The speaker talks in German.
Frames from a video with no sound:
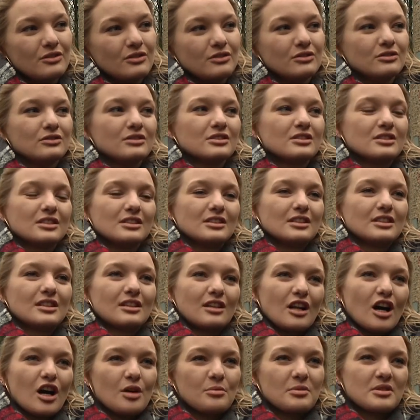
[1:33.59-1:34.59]
Und
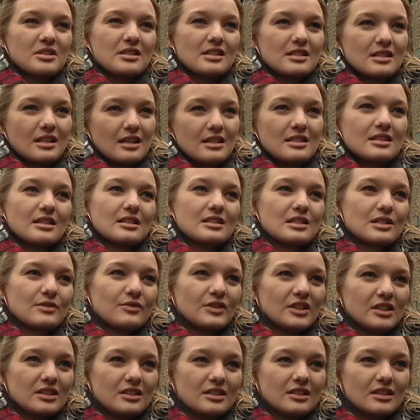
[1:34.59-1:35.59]
ich glaube, es ist ganz,
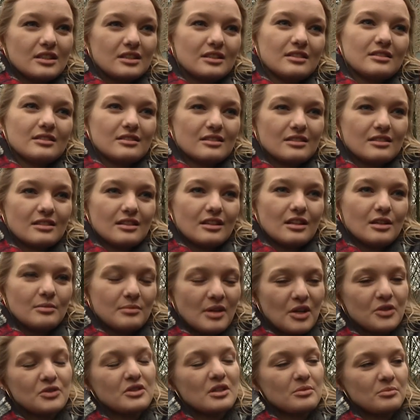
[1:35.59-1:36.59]
ganz wichtig,
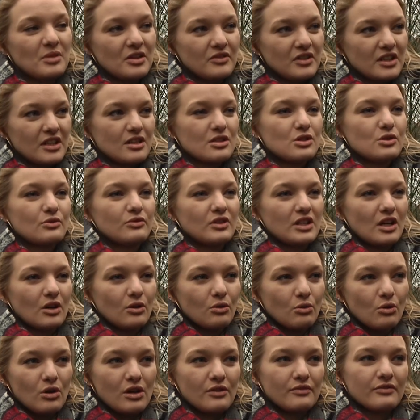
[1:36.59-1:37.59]
immer und immer wieder zu
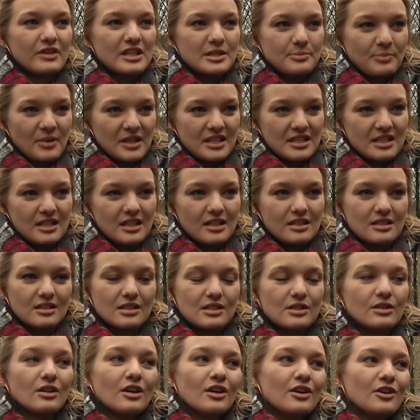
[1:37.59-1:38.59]
wiederholen, was passiert
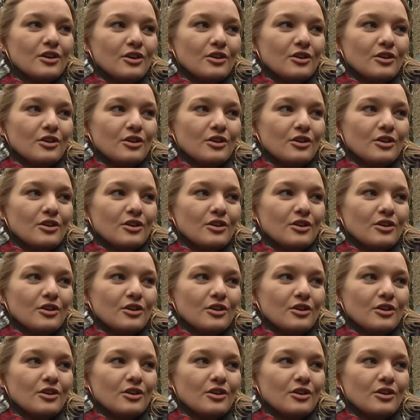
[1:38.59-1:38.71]
ist,